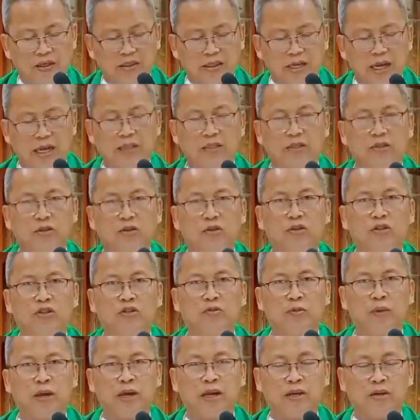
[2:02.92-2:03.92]
si
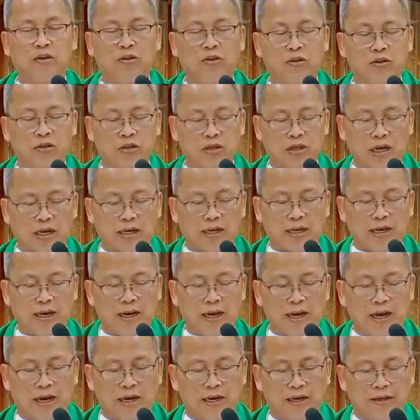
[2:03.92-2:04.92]
Jesus mingon
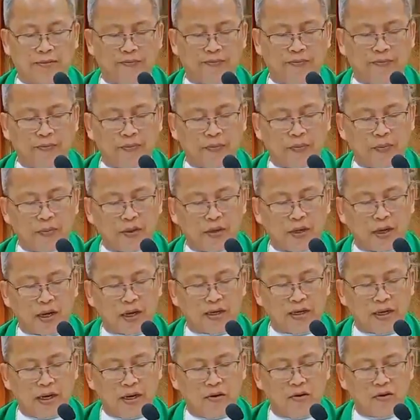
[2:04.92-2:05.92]
kanila
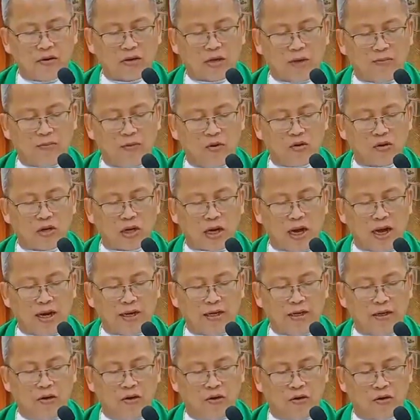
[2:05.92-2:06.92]
ayaw kamo
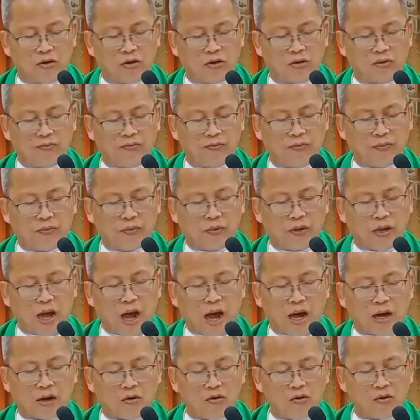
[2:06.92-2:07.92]
kahadlok
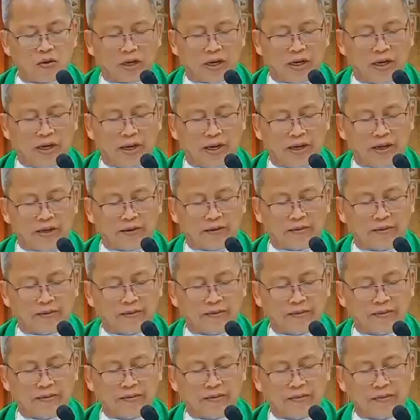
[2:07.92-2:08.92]
ako kini
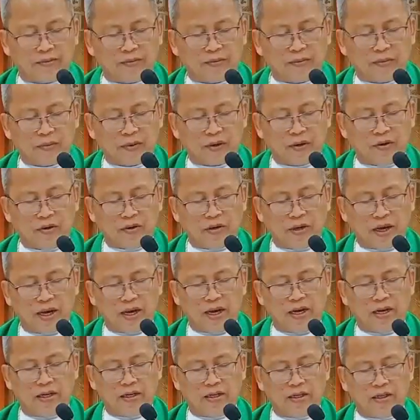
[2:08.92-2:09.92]

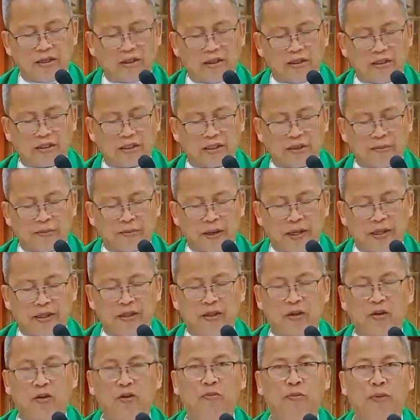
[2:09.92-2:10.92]
unya si
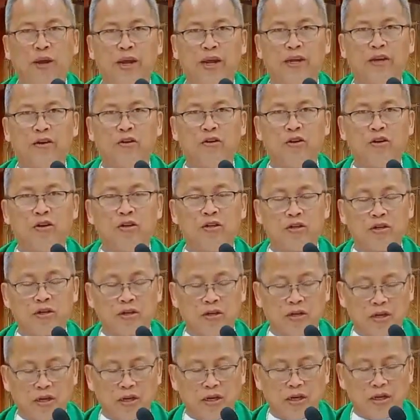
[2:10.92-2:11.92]
Pedro mingon
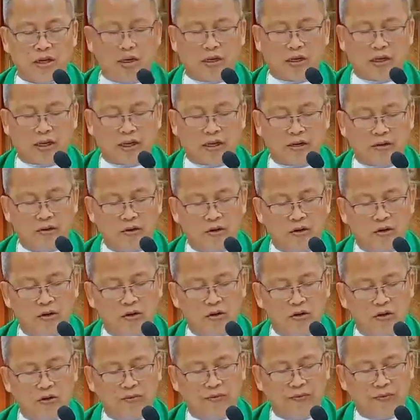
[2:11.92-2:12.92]

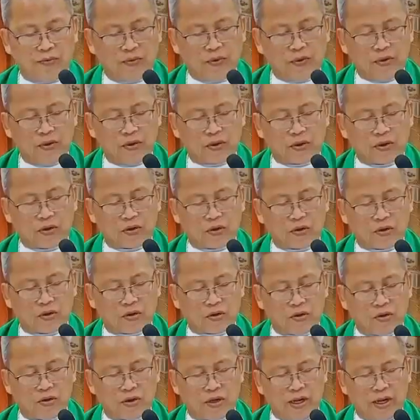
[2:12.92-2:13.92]
Ginoo
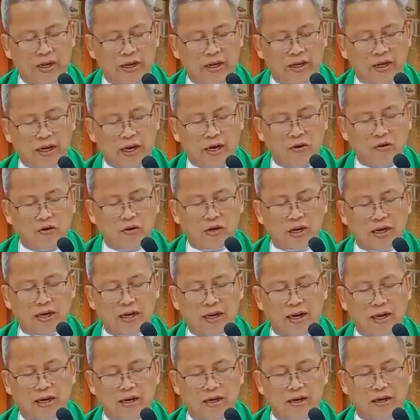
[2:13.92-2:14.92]
kun ikaw
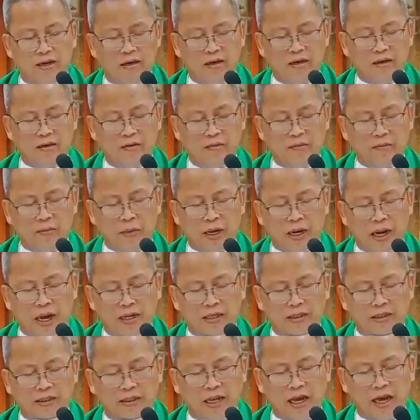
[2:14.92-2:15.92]
kana
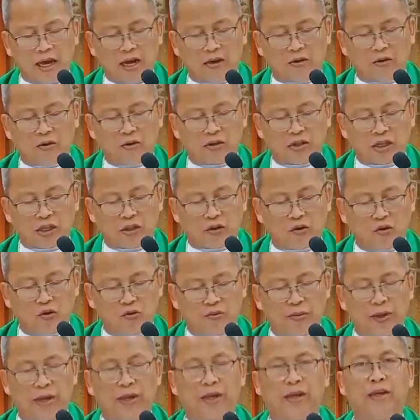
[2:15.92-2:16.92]
palakta ako sa
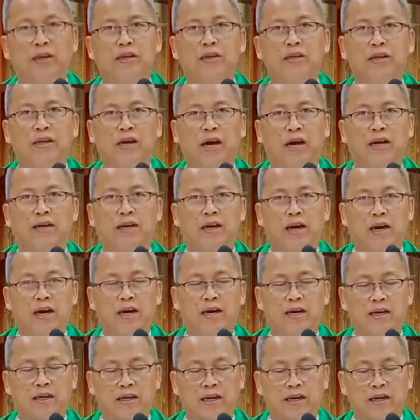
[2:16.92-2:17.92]
tubig
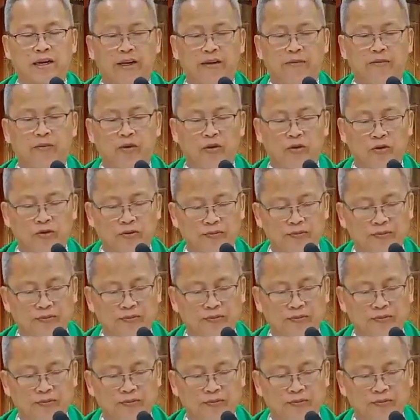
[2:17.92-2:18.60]
nganha kanimo.